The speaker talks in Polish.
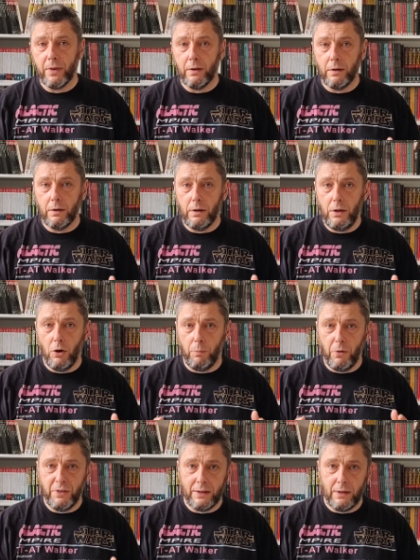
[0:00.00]
E, i
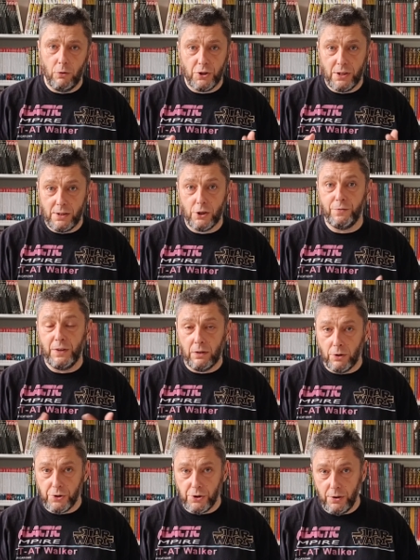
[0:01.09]
opowiada o czasach
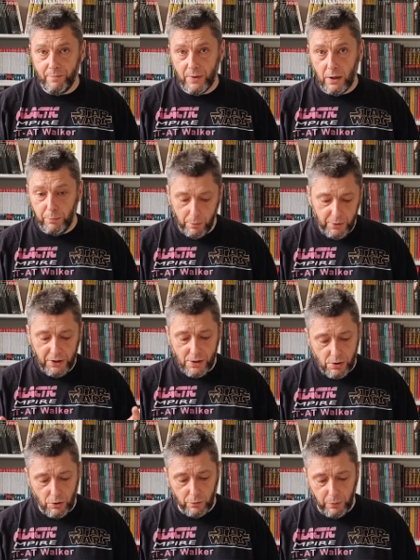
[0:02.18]
świetności Republiki,
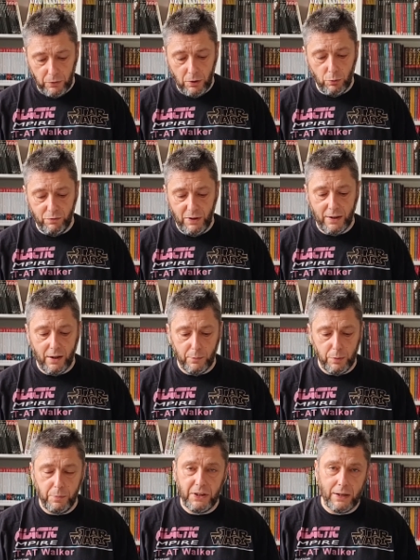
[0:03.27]
stąd podtytuł Wielka
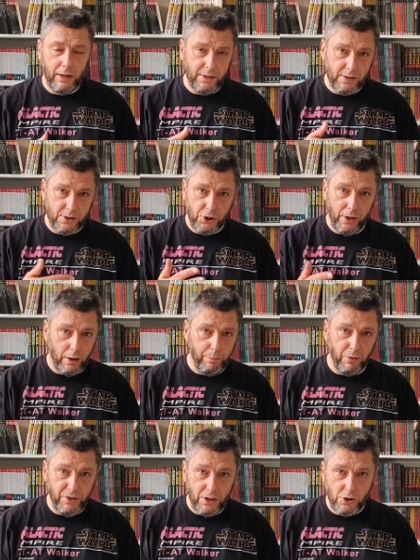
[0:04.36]
Republika, jest szereg
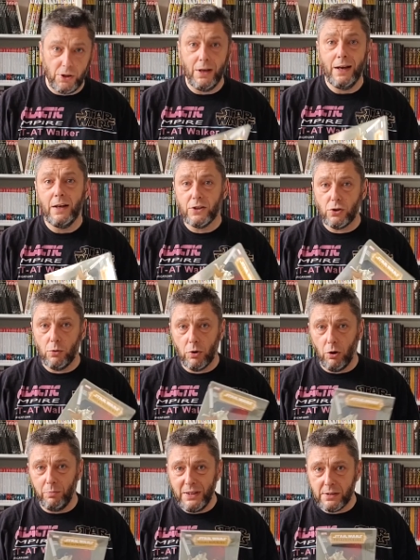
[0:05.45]
powieści, są
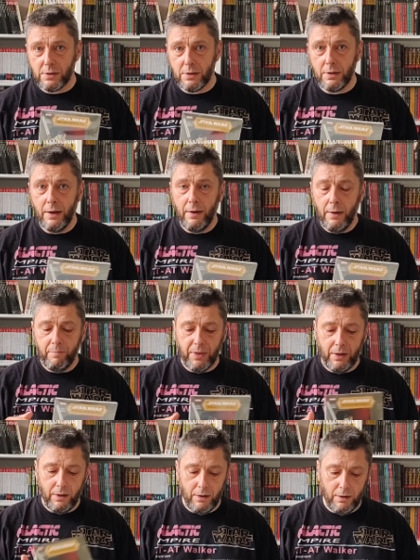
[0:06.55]
komiksy,
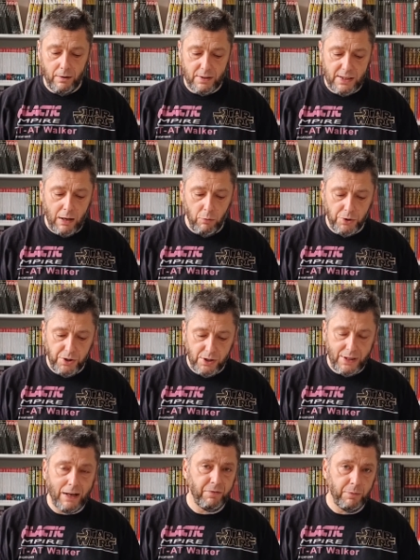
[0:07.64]
e, Całość
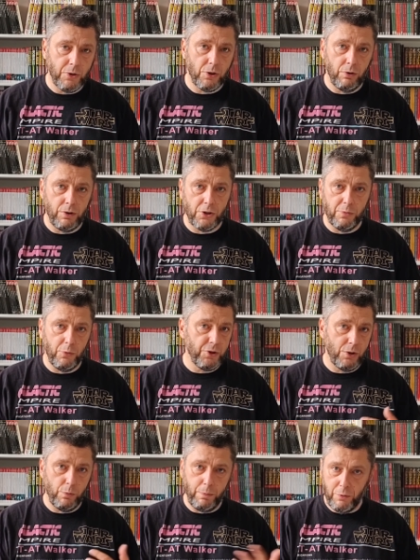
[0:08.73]
jest tak wymyślona, że
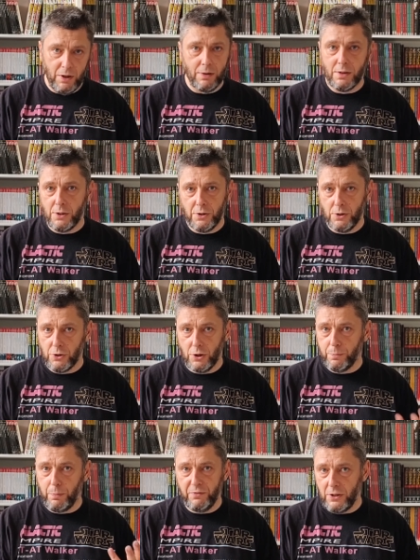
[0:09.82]
można zupełnie niezależnie
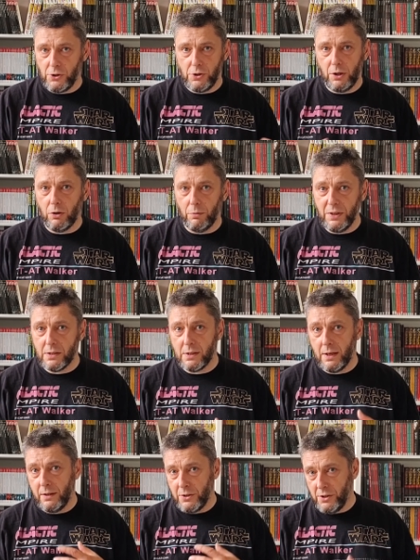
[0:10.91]
czytać powieści i
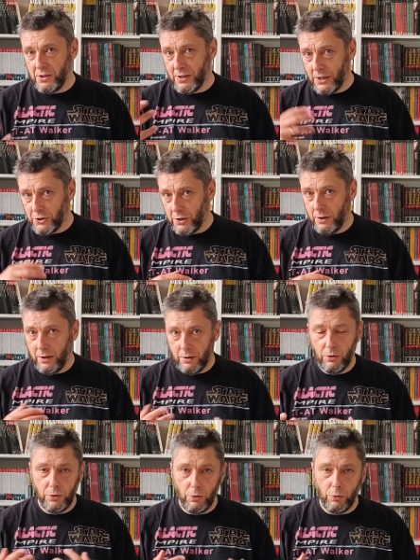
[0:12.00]
komiksy, ale jeżeli zna się
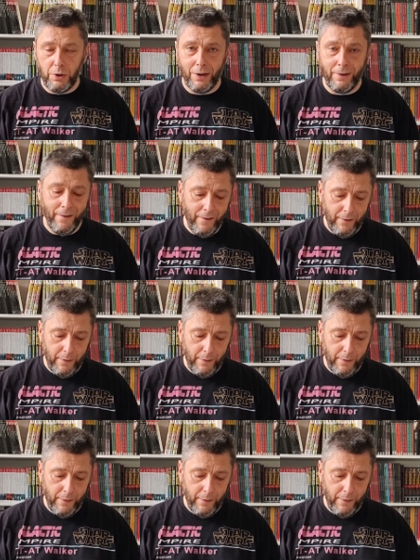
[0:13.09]
jedno i drugie,